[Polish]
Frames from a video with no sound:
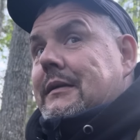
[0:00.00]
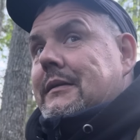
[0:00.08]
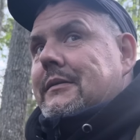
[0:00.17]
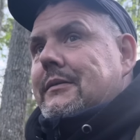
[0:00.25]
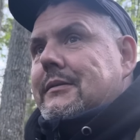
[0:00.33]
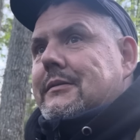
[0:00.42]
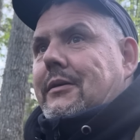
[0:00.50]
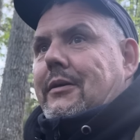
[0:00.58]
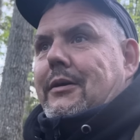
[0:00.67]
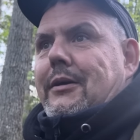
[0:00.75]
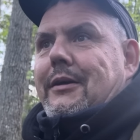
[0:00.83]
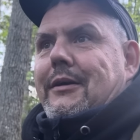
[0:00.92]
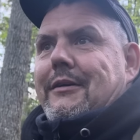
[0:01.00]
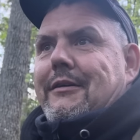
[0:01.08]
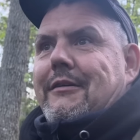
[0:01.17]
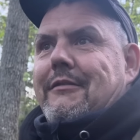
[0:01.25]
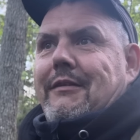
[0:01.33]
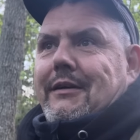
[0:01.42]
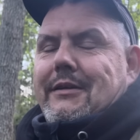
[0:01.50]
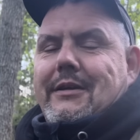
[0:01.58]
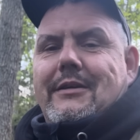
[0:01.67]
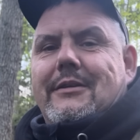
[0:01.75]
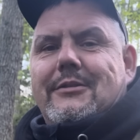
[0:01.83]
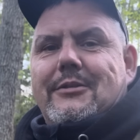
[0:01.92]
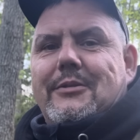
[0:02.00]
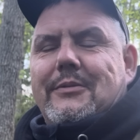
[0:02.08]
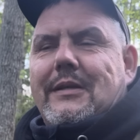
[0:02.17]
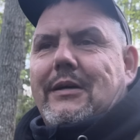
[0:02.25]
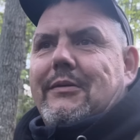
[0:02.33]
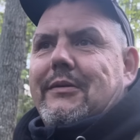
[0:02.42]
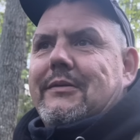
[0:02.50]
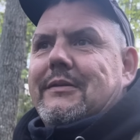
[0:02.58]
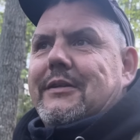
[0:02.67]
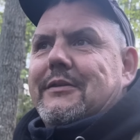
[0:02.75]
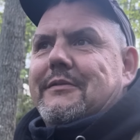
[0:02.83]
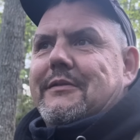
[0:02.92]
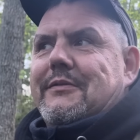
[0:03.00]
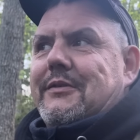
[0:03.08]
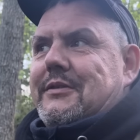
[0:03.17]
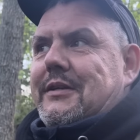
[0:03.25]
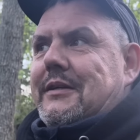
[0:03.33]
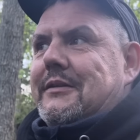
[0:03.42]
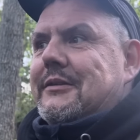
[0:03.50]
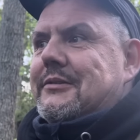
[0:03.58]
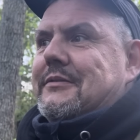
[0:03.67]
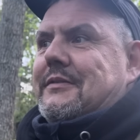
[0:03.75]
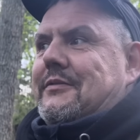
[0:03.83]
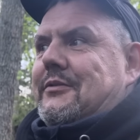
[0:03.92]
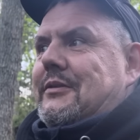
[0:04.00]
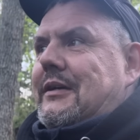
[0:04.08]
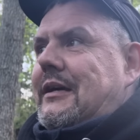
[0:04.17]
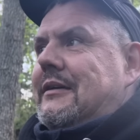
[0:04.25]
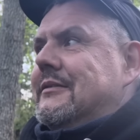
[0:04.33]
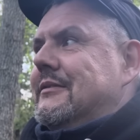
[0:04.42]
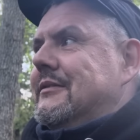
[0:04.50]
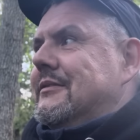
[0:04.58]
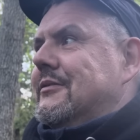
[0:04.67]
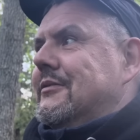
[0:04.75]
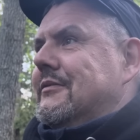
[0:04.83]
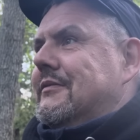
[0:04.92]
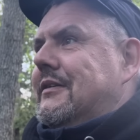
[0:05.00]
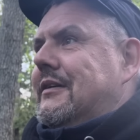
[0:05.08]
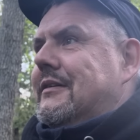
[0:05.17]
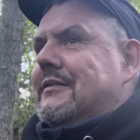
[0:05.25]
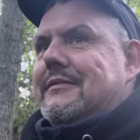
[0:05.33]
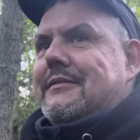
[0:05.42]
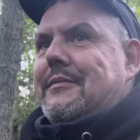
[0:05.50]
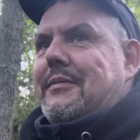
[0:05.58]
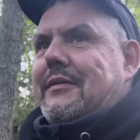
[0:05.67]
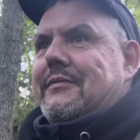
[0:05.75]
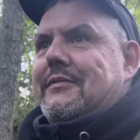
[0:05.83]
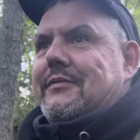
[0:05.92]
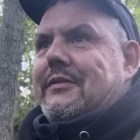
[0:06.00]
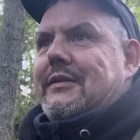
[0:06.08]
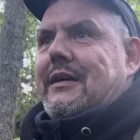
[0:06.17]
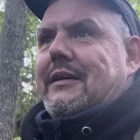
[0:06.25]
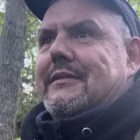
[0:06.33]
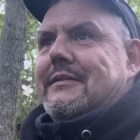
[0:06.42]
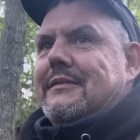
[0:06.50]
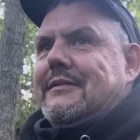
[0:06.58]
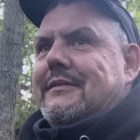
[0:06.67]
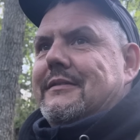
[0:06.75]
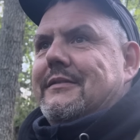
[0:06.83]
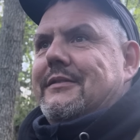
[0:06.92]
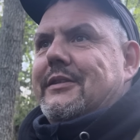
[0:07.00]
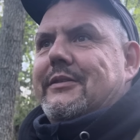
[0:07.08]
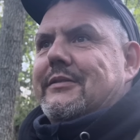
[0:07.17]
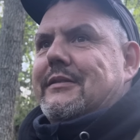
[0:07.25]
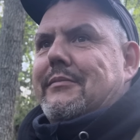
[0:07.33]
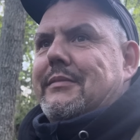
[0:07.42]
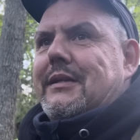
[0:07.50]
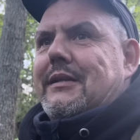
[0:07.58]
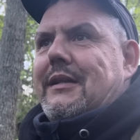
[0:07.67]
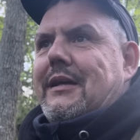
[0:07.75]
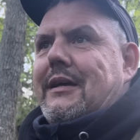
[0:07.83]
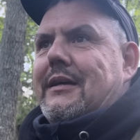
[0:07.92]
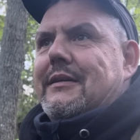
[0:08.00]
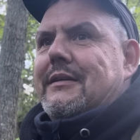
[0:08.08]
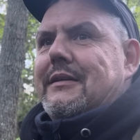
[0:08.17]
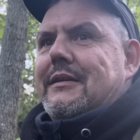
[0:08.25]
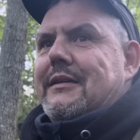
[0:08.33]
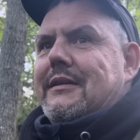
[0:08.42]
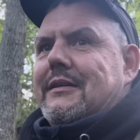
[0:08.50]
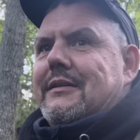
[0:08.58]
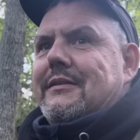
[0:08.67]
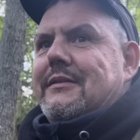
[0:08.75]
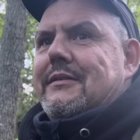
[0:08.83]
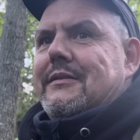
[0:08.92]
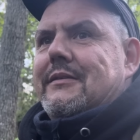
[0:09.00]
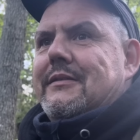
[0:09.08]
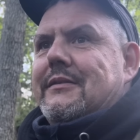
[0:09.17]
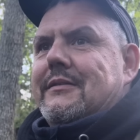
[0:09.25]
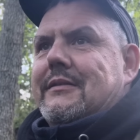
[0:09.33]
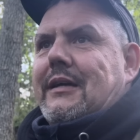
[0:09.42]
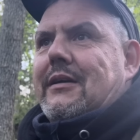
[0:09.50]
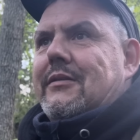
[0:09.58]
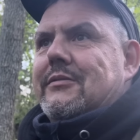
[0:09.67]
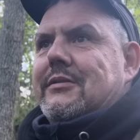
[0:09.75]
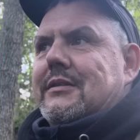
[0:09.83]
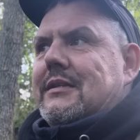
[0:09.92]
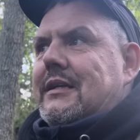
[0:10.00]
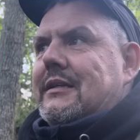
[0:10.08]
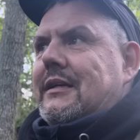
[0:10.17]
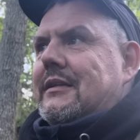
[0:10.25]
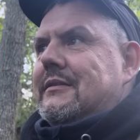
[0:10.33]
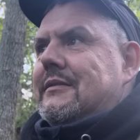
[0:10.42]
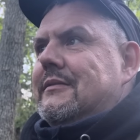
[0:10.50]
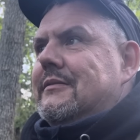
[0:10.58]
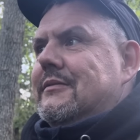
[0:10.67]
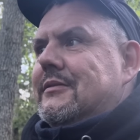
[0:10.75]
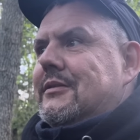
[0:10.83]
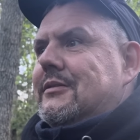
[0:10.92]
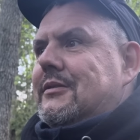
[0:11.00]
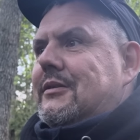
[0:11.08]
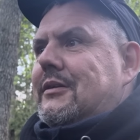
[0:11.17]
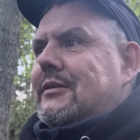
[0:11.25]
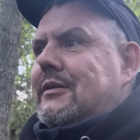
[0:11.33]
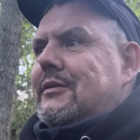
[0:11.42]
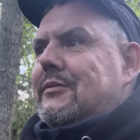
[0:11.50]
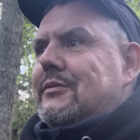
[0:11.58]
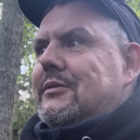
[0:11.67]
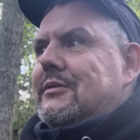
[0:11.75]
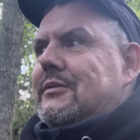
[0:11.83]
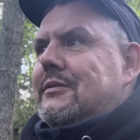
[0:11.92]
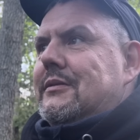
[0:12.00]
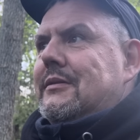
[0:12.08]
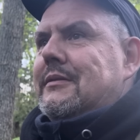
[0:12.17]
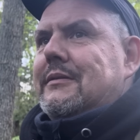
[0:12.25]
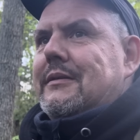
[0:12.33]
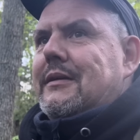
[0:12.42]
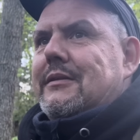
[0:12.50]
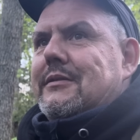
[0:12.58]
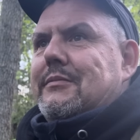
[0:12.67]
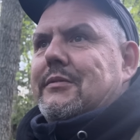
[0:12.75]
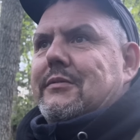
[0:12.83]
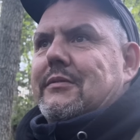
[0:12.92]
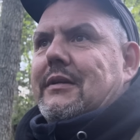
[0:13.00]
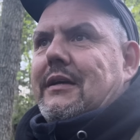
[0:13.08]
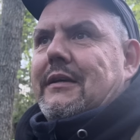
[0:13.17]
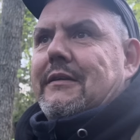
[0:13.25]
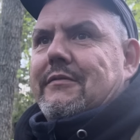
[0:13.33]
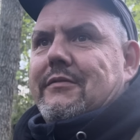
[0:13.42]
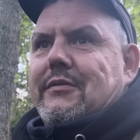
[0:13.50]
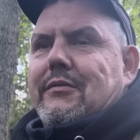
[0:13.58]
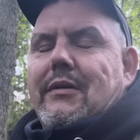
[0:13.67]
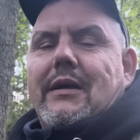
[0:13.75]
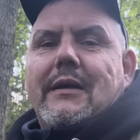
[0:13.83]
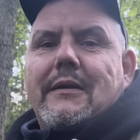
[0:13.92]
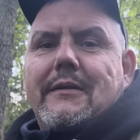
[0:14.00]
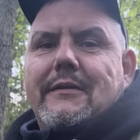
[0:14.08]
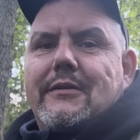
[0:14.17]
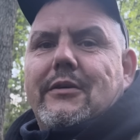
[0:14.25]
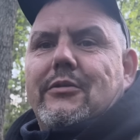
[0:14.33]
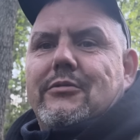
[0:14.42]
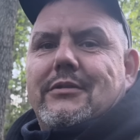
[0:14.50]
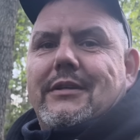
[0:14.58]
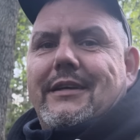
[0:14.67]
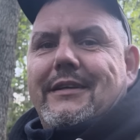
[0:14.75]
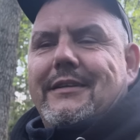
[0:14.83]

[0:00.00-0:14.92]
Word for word: No i co? Fajnie, że się udało na nowej wodzie. Jest nowa woda, jest to nowa naprawdę woda niedostępna dla yy, tak od Just Like That. Trzeba się trochę natrudzić i żeby tutaj w ogóle dojść.